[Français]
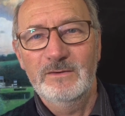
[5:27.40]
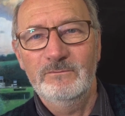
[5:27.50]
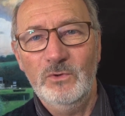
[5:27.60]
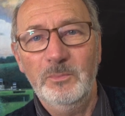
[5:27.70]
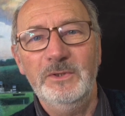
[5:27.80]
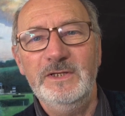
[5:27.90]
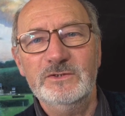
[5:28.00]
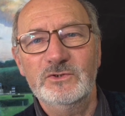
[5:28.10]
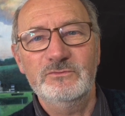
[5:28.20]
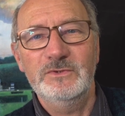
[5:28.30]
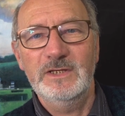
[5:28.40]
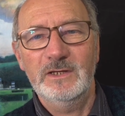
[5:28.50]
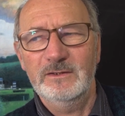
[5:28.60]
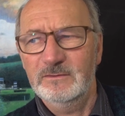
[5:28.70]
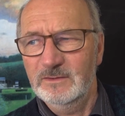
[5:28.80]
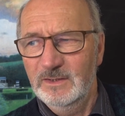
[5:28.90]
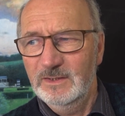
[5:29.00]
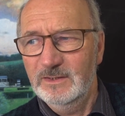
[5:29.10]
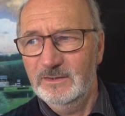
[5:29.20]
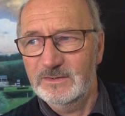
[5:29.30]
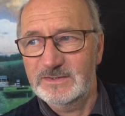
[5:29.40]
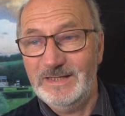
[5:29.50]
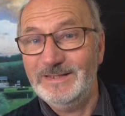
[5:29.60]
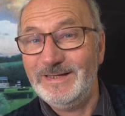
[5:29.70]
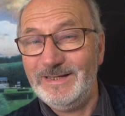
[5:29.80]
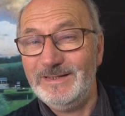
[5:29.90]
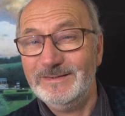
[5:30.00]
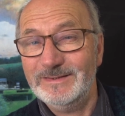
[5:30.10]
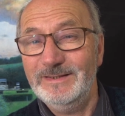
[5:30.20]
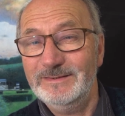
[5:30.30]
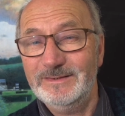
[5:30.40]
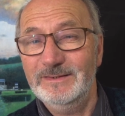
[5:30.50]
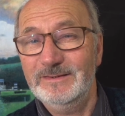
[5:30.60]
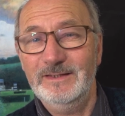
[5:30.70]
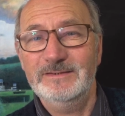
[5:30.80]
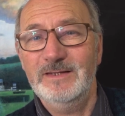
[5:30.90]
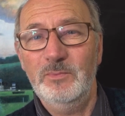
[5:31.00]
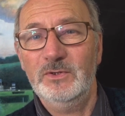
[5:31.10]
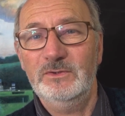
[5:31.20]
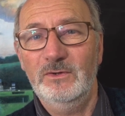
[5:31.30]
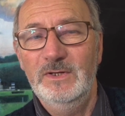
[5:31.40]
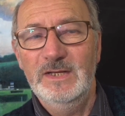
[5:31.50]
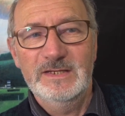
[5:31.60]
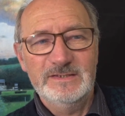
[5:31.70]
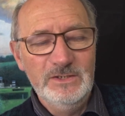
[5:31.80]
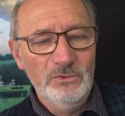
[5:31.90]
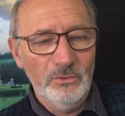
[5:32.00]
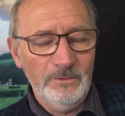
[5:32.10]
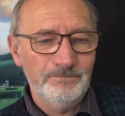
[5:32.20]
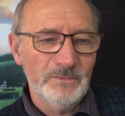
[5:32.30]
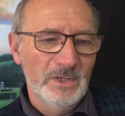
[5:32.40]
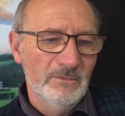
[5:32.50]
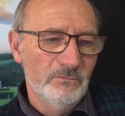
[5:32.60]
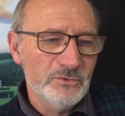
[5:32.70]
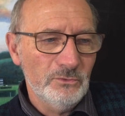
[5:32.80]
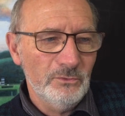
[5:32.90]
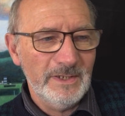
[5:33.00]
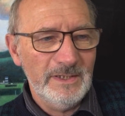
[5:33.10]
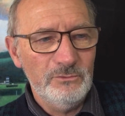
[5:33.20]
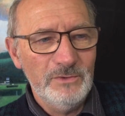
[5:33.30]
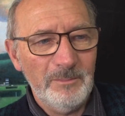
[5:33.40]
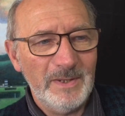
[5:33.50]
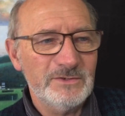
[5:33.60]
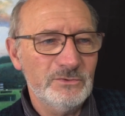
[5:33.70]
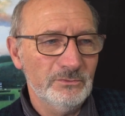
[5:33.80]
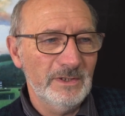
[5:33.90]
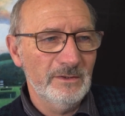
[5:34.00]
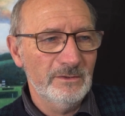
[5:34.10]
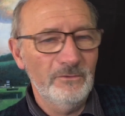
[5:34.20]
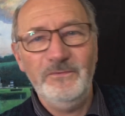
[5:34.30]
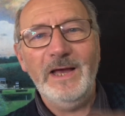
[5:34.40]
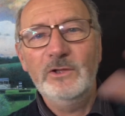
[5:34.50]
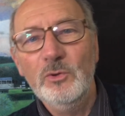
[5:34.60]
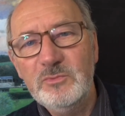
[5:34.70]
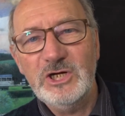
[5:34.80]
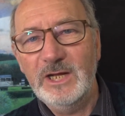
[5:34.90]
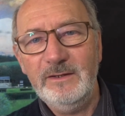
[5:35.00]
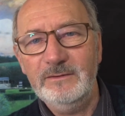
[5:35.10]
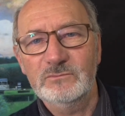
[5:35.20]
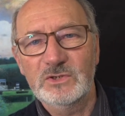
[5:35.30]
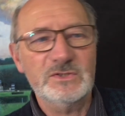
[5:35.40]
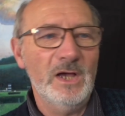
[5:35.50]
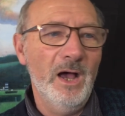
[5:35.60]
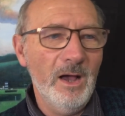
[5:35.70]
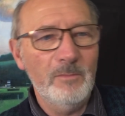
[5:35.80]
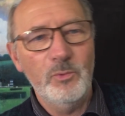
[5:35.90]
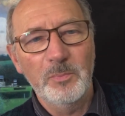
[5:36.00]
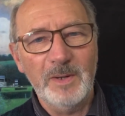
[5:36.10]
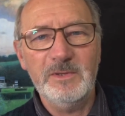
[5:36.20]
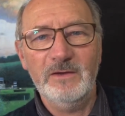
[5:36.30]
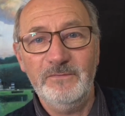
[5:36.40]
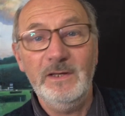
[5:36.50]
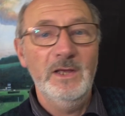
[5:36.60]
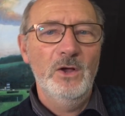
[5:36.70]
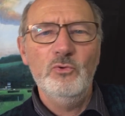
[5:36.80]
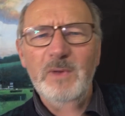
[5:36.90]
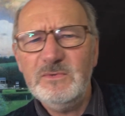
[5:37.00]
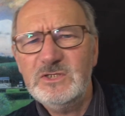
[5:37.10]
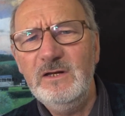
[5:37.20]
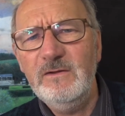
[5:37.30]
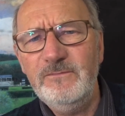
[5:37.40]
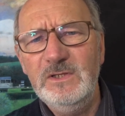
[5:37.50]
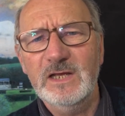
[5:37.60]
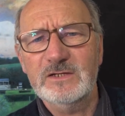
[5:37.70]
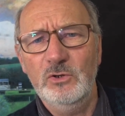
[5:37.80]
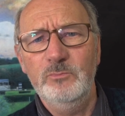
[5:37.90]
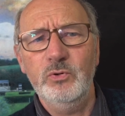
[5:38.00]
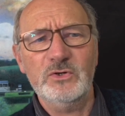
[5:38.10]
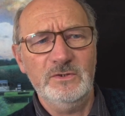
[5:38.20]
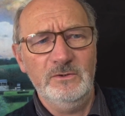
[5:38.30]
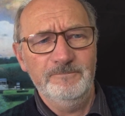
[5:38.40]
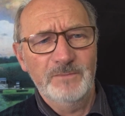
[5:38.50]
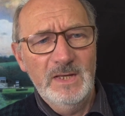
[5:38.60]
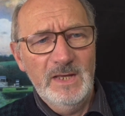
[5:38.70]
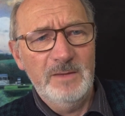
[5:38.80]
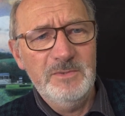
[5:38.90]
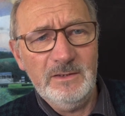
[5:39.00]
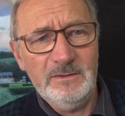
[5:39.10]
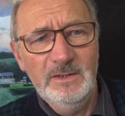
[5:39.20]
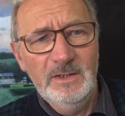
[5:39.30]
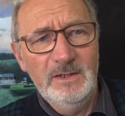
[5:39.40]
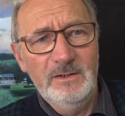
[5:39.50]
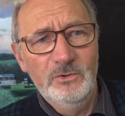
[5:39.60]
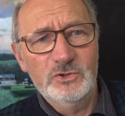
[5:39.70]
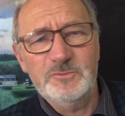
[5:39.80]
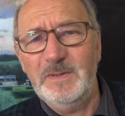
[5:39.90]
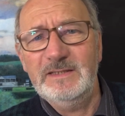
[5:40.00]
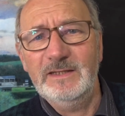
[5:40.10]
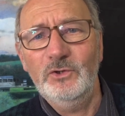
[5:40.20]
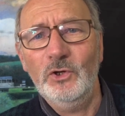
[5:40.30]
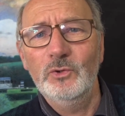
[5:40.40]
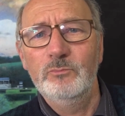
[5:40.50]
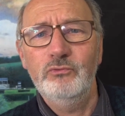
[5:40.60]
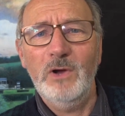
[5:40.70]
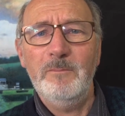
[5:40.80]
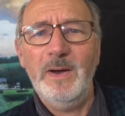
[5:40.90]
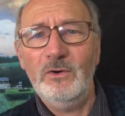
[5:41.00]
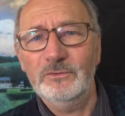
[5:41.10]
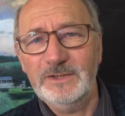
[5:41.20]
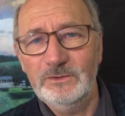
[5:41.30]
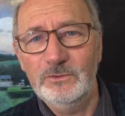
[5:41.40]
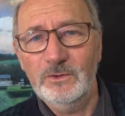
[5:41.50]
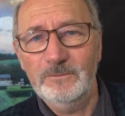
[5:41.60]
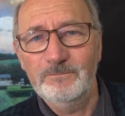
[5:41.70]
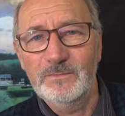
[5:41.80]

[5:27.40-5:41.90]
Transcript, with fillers: Vous comprenez ce que je veux dire euh, C'est très très très très important. Sinon, vous aurez une impression de, de, faire un objet qui sera à peu près bien fait, ou même s'il est fini à 100%, eh bien, le spectateur ne pourra pas rentrer dedans.